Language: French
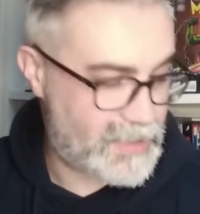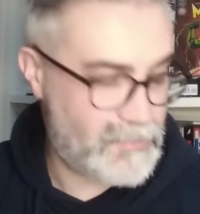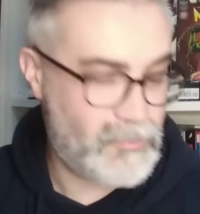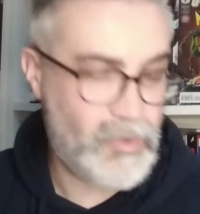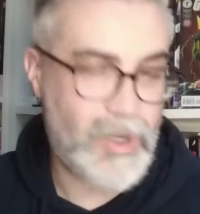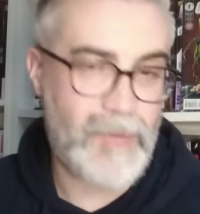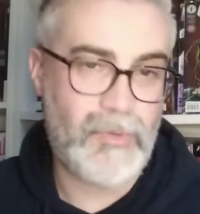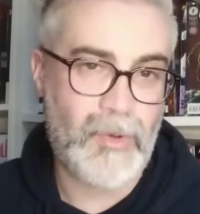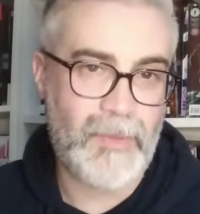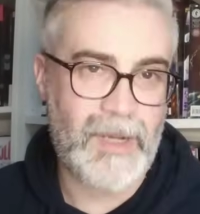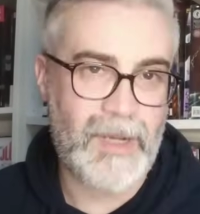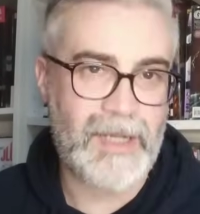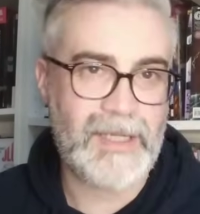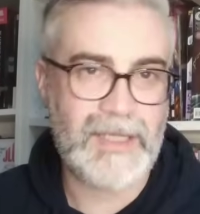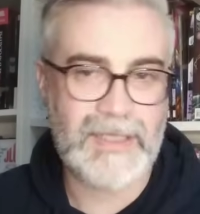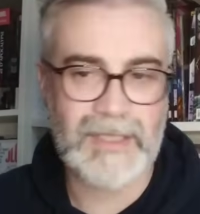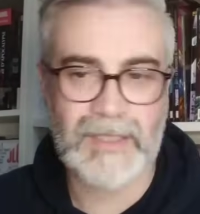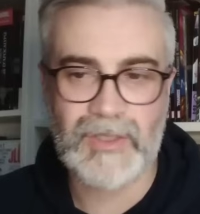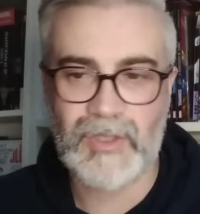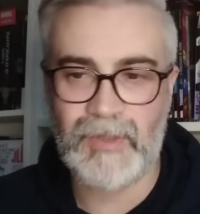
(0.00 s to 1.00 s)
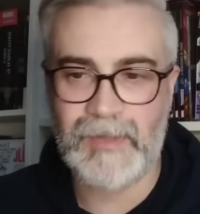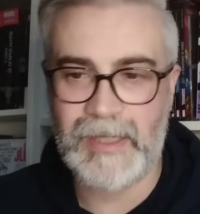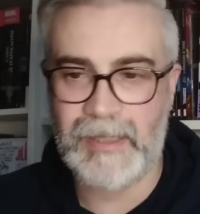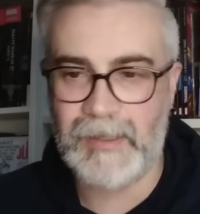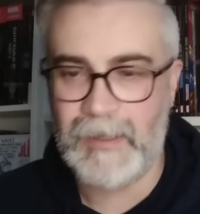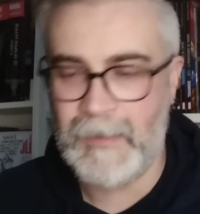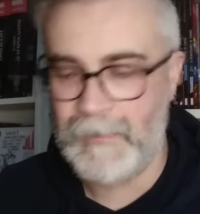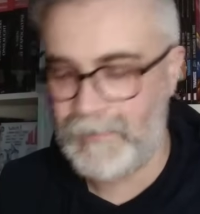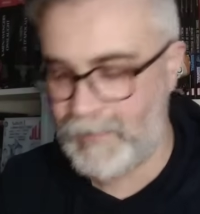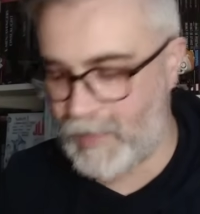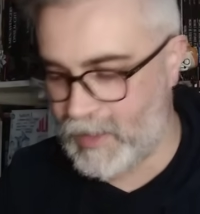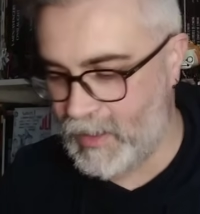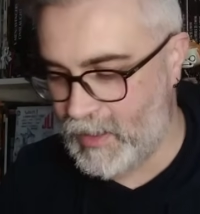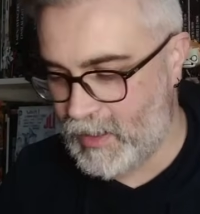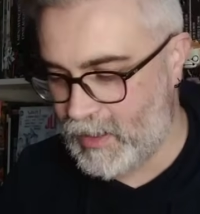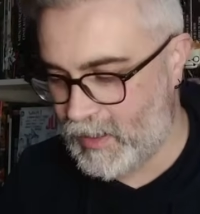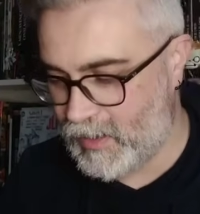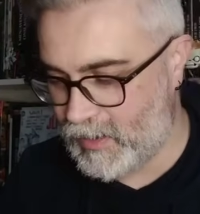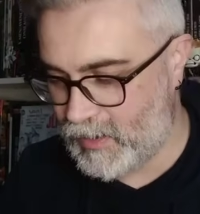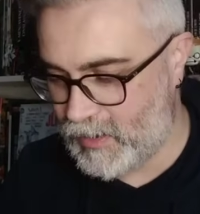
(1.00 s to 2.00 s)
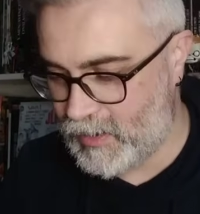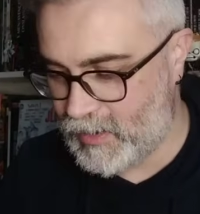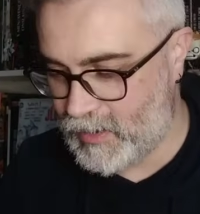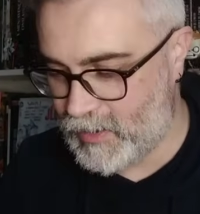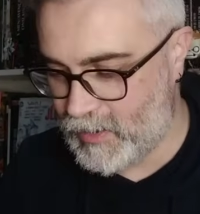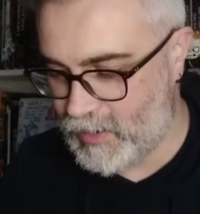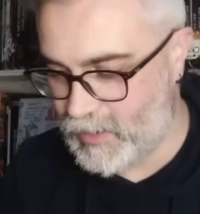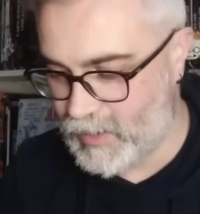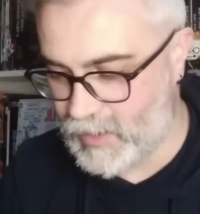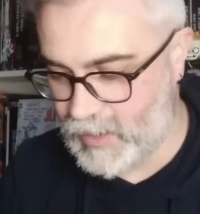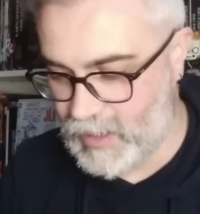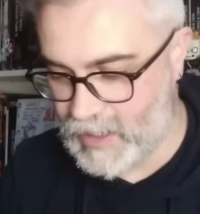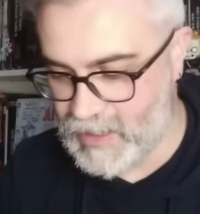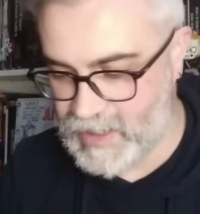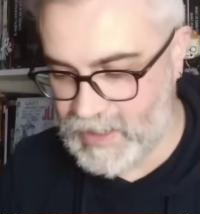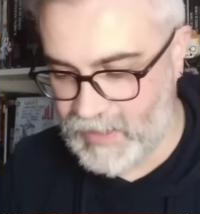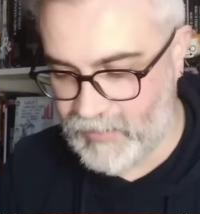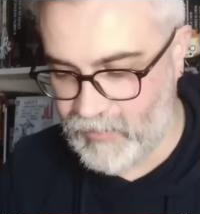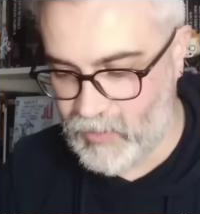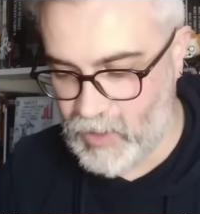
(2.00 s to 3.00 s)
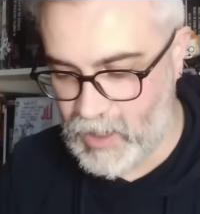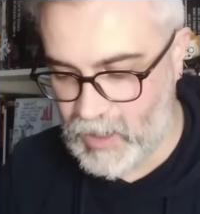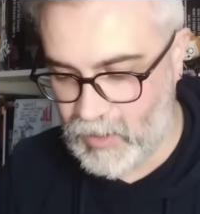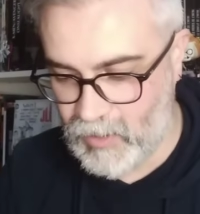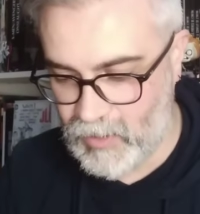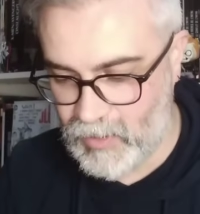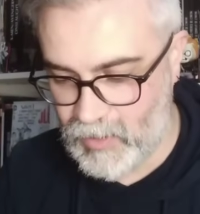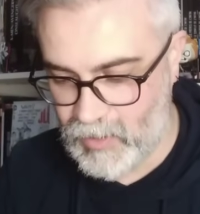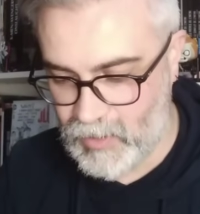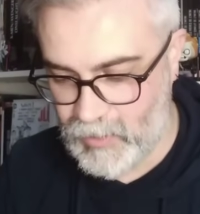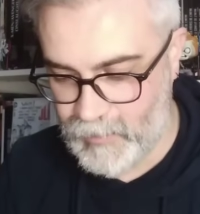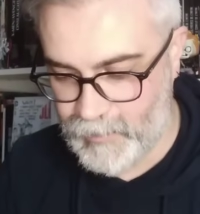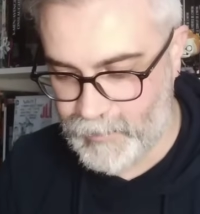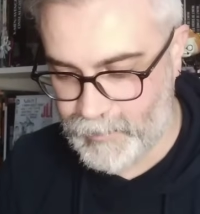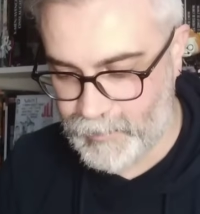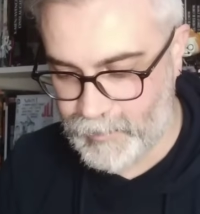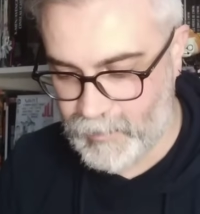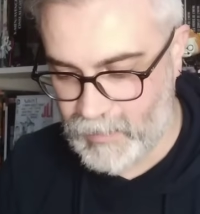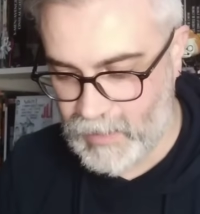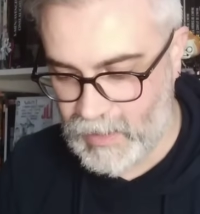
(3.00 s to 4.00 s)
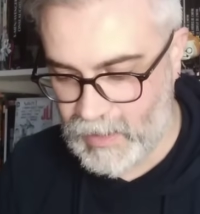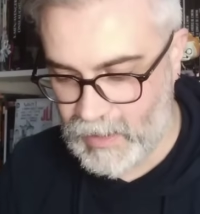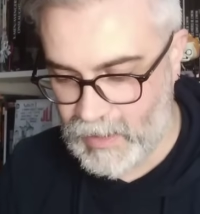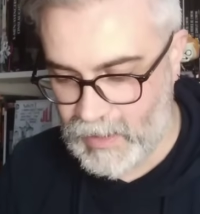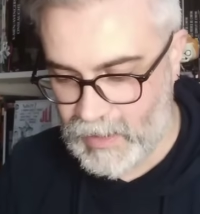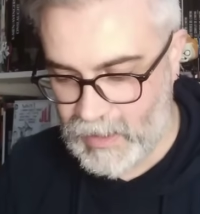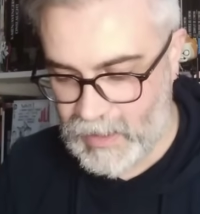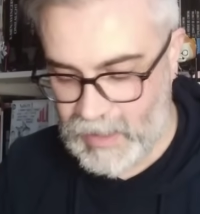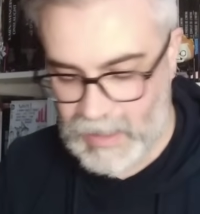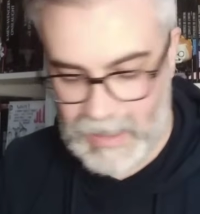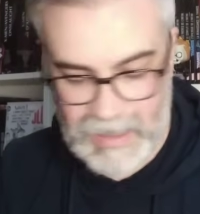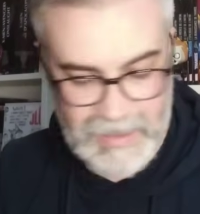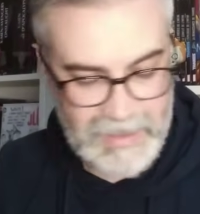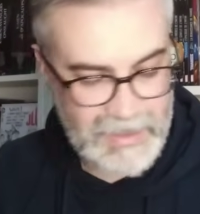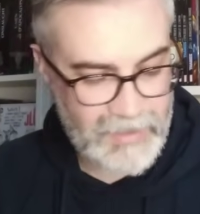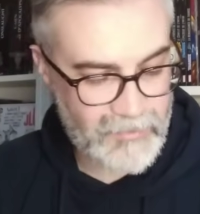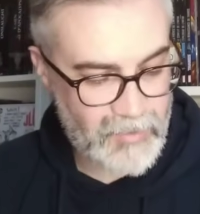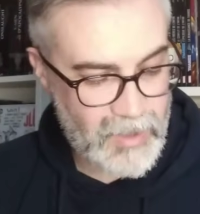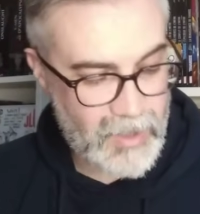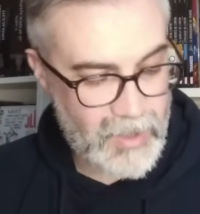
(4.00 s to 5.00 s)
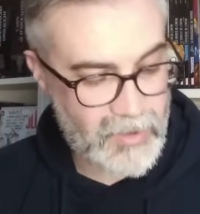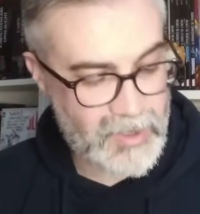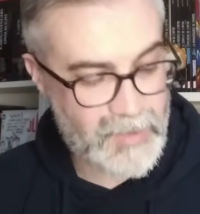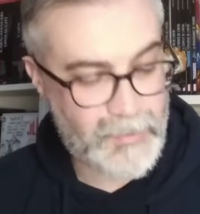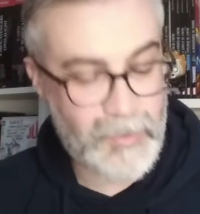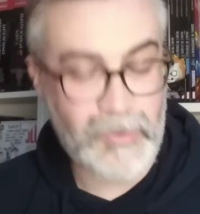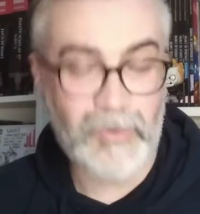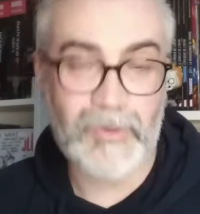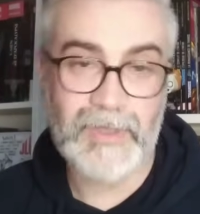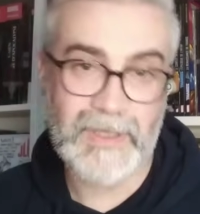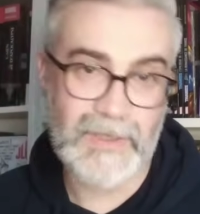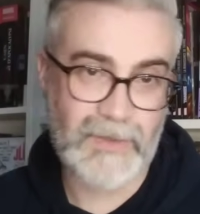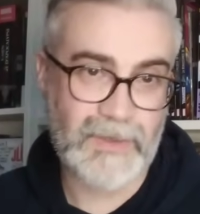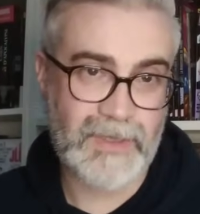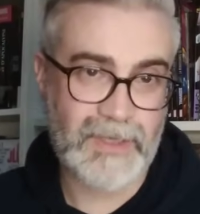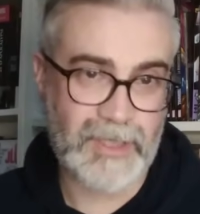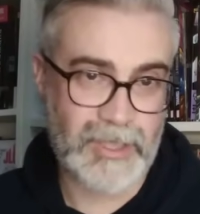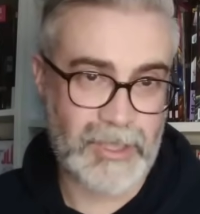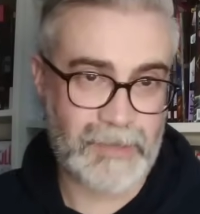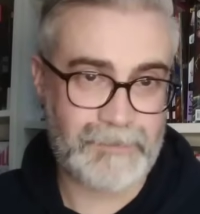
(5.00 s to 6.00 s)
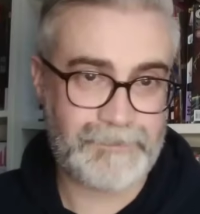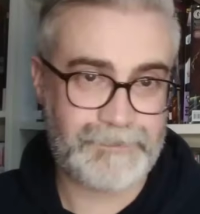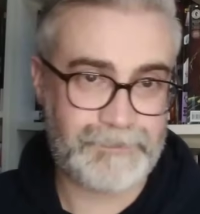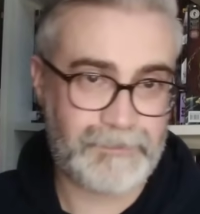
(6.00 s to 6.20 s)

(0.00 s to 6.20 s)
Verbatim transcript: qui moi m'ont marqué cette semaine. Euh, à savoir, euh, à savoir Spawn Renaissance déjà.